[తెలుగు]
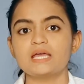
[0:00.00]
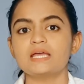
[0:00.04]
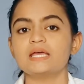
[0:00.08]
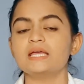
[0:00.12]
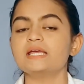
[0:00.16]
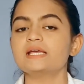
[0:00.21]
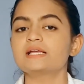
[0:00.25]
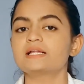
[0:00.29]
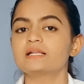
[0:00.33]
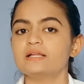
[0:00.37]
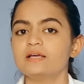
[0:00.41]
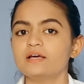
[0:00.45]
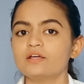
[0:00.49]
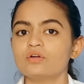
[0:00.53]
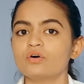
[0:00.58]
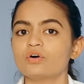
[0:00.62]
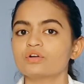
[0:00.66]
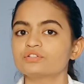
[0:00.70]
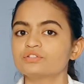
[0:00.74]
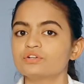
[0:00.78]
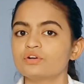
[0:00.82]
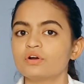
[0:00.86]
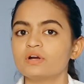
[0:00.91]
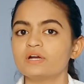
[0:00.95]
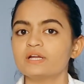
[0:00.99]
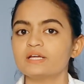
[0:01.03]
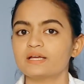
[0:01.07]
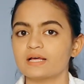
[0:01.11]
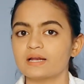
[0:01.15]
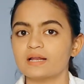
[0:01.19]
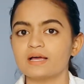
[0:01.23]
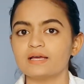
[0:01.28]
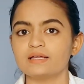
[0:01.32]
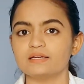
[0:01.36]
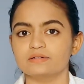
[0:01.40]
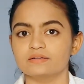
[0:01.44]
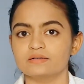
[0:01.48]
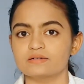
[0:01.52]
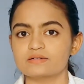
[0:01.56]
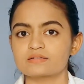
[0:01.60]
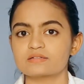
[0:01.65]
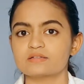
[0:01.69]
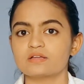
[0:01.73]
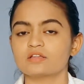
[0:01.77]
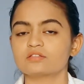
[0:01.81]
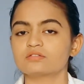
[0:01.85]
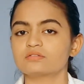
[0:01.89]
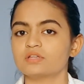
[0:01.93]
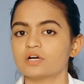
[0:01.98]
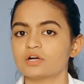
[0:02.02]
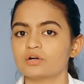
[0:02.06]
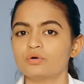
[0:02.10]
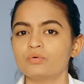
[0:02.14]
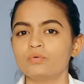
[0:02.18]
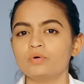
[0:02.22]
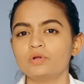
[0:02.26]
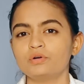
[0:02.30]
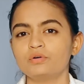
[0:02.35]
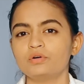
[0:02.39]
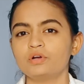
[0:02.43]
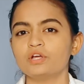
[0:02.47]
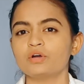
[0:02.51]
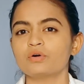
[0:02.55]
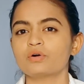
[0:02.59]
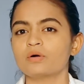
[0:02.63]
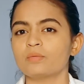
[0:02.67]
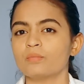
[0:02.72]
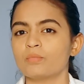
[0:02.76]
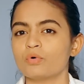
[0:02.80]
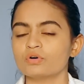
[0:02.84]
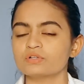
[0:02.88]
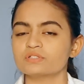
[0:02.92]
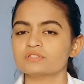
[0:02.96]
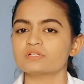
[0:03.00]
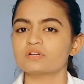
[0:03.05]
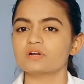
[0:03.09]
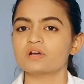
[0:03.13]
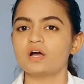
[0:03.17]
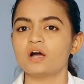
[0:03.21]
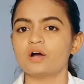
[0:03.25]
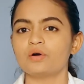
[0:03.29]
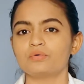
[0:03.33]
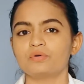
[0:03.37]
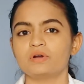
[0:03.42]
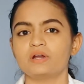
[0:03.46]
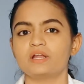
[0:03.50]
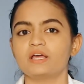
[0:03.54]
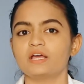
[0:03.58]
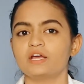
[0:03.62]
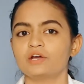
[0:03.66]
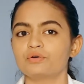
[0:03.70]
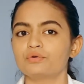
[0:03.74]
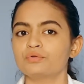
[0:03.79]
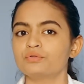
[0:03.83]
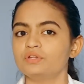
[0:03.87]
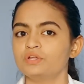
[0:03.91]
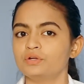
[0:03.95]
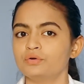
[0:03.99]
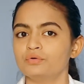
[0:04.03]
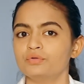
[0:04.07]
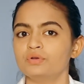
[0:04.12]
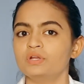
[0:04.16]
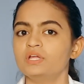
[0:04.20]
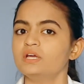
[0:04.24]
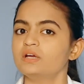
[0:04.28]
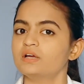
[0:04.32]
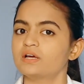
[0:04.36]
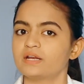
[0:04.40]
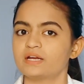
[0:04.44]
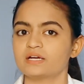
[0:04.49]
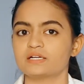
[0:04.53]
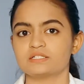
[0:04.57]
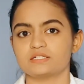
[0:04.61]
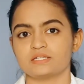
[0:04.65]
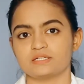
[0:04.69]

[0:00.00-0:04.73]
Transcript: ఈ క్లియర్ ఆర్థోడాంటిక్ అలైనర్స్ తక్కువ నుండి ఒక మోస్తరుగా ఉండే ఎగుడు దిగుడుని కరెక్ట్